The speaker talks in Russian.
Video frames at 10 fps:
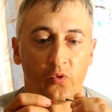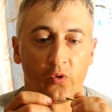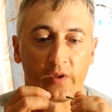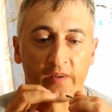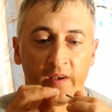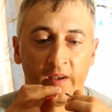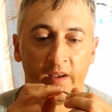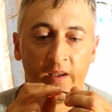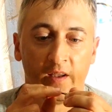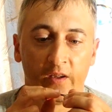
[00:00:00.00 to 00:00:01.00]
Вот.
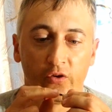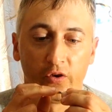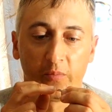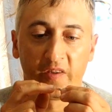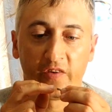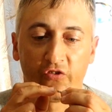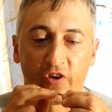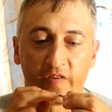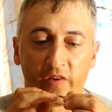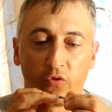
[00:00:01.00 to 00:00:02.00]
Ну и мы
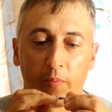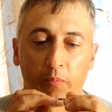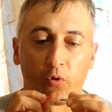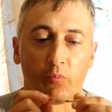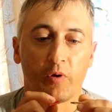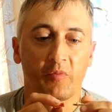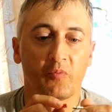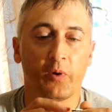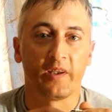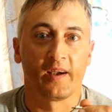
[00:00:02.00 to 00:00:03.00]
сейчас его попробуем
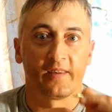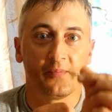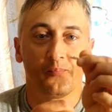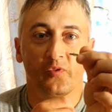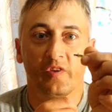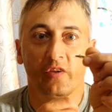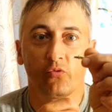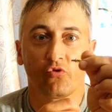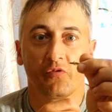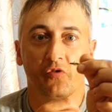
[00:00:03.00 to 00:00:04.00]
спаять.
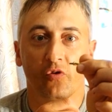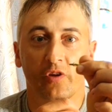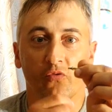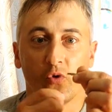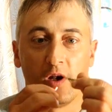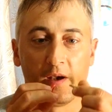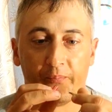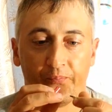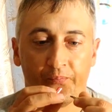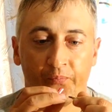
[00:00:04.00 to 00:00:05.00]
Здесь уже все
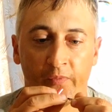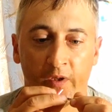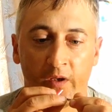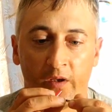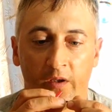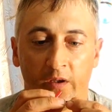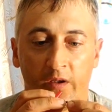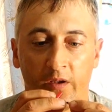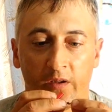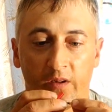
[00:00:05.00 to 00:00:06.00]
довольно,
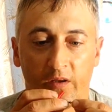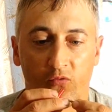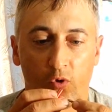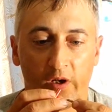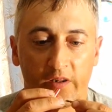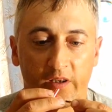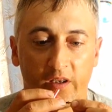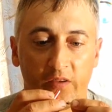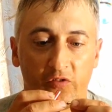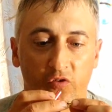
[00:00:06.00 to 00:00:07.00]

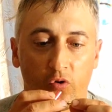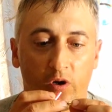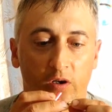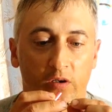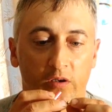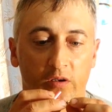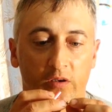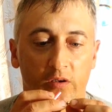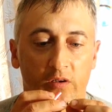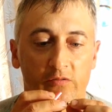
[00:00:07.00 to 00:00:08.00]
довольно-таки все
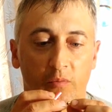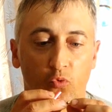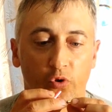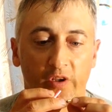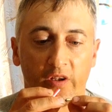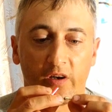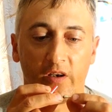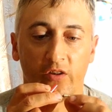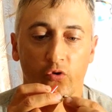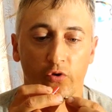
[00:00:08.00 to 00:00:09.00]
гламурненько
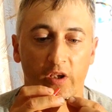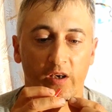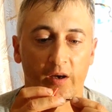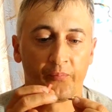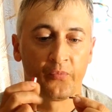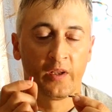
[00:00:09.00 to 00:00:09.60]
и тоненько.